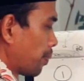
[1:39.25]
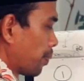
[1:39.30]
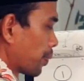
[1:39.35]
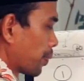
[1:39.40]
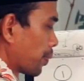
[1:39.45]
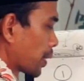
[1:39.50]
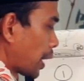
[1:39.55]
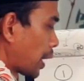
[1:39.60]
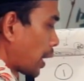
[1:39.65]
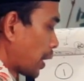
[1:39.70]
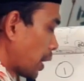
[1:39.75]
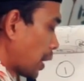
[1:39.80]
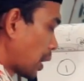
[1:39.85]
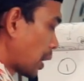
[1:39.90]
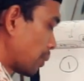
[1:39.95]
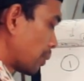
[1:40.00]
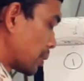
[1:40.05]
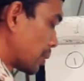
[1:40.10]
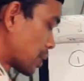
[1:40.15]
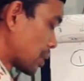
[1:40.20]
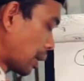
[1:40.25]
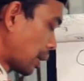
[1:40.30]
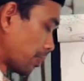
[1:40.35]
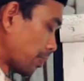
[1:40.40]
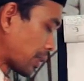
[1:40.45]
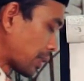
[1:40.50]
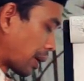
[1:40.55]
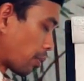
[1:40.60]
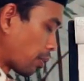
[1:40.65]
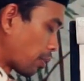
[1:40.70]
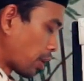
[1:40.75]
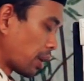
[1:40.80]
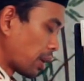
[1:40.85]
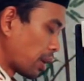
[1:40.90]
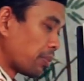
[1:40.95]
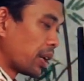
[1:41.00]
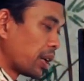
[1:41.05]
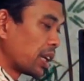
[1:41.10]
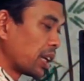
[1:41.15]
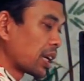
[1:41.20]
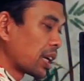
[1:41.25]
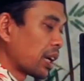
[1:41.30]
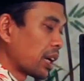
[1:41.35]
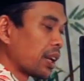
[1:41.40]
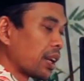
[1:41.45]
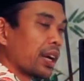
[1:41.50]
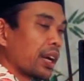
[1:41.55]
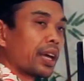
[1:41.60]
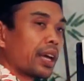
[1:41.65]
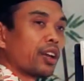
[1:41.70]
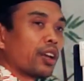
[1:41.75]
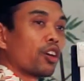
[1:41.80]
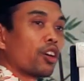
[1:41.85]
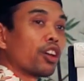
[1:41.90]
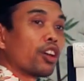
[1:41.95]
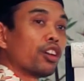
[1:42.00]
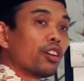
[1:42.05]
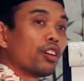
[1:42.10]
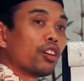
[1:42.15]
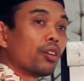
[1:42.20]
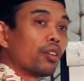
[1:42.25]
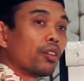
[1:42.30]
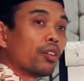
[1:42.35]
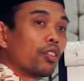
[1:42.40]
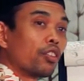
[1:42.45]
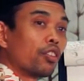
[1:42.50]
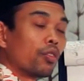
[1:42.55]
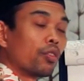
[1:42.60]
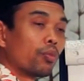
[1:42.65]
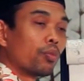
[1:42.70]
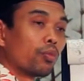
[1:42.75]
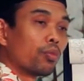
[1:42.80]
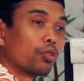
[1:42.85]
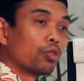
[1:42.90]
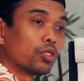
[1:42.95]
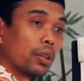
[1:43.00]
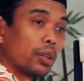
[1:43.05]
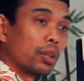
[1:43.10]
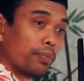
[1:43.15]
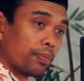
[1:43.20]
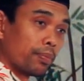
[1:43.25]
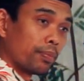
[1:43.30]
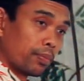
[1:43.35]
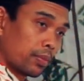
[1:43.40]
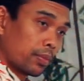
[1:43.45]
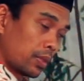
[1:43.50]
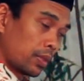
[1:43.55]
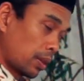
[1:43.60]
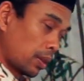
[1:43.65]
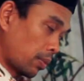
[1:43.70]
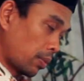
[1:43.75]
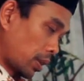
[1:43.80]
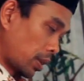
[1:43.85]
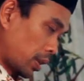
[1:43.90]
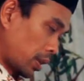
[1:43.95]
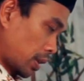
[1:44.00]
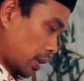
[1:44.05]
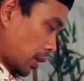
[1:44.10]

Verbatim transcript: Karena dalam Islam tak boleh menikah dengan non muslim. Tak boleh nikah.